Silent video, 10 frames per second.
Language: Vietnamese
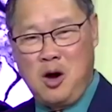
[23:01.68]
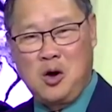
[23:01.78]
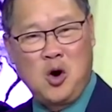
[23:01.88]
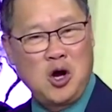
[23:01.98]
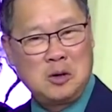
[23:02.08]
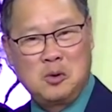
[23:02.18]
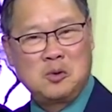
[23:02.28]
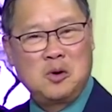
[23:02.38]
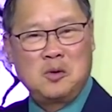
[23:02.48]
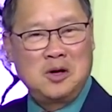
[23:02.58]
bót khô cái
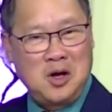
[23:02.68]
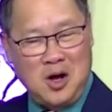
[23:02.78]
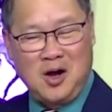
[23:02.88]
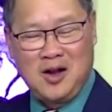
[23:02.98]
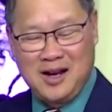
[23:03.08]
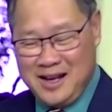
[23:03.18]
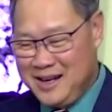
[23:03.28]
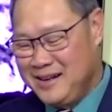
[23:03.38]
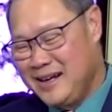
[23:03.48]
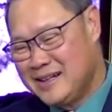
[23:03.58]
bụng không có no
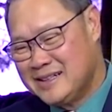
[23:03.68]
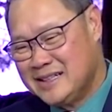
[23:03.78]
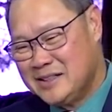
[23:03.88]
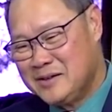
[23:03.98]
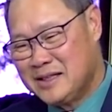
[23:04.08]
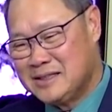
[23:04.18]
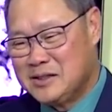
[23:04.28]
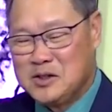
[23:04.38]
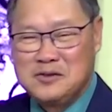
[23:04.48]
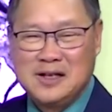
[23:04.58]

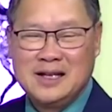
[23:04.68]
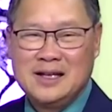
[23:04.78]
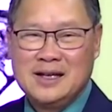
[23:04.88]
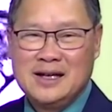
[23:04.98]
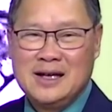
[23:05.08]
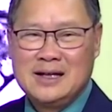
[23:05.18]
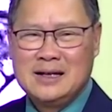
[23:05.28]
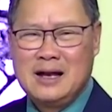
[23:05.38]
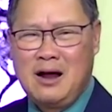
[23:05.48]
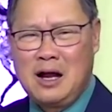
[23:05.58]
thưa quý vị
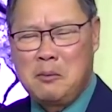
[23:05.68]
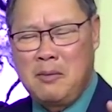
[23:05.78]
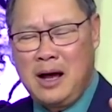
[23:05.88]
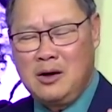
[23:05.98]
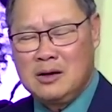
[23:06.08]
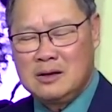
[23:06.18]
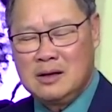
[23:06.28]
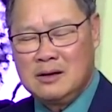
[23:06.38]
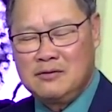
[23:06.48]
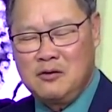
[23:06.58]
đó là báo
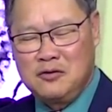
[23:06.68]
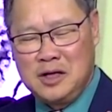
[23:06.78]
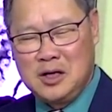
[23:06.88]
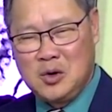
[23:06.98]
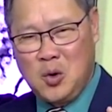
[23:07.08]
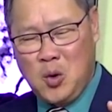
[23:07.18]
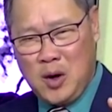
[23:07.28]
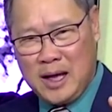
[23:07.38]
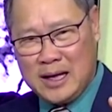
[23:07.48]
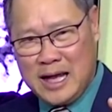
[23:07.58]
ờ, phóng viên
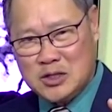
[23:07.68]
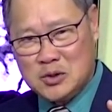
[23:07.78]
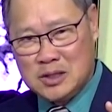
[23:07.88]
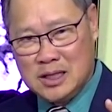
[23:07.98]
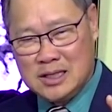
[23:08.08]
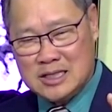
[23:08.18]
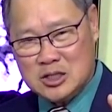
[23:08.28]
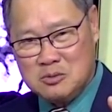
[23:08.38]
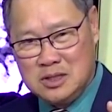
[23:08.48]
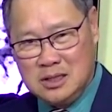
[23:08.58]
của các đài truyền hình ở
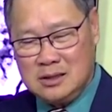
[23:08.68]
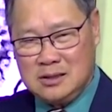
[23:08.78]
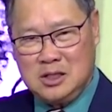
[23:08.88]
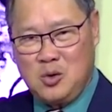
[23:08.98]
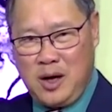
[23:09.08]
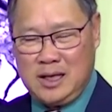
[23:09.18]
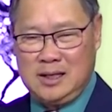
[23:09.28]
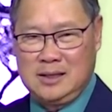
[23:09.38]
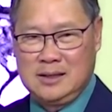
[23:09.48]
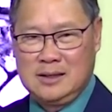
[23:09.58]
trong nước đi
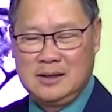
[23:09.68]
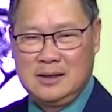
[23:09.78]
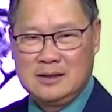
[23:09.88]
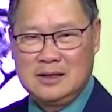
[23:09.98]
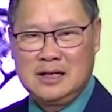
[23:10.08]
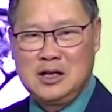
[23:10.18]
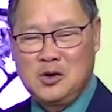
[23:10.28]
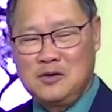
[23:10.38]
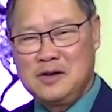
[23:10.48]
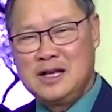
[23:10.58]
quay cho nên
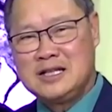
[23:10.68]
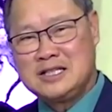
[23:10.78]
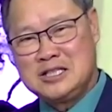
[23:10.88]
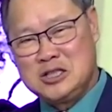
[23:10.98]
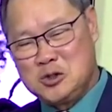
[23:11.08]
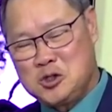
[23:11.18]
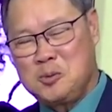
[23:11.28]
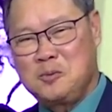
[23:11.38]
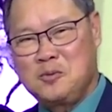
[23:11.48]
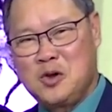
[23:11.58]
nếu quý vị lên trên
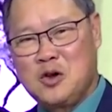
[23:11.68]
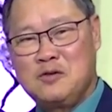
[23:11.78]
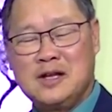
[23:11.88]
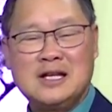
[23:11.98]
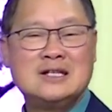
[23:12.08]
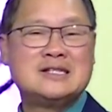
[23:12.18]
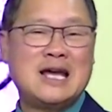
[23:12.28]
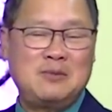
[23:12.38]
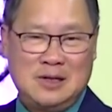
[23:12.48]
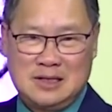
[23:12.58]
youtube thì quý vị nên
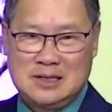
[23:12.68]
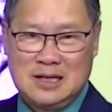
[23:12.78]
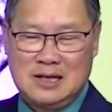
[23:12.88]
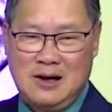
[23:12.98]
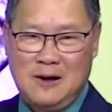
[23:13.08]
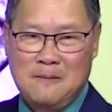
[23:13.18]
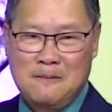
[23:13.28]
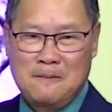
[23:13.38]
xem những chương trình đó